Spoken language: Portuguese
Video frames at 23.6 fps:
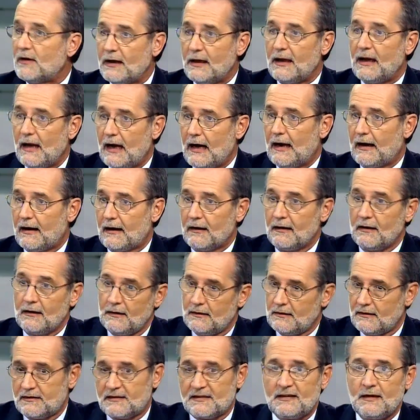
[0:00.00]
vou criar
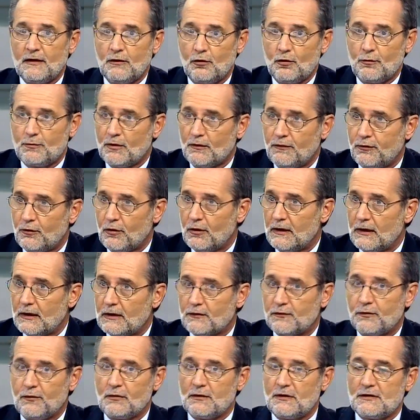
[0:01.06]
5 mil
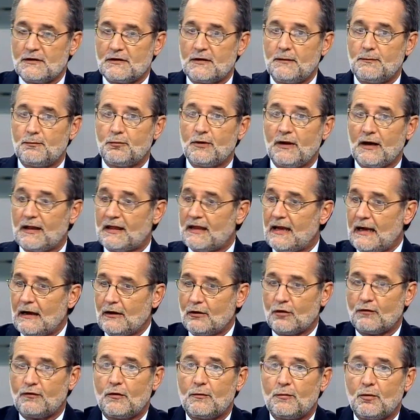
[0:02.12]
folhetos, vou distribuir,
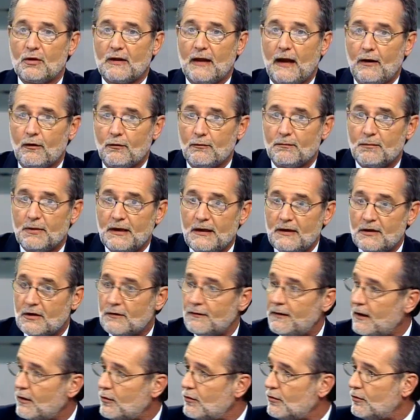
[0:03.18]
dentro vou botar um brinde
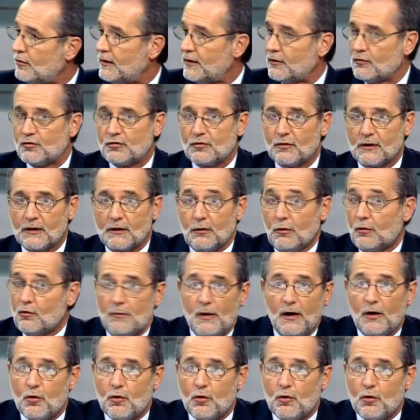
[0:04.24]
que vai concorrer a um sorteio, alguma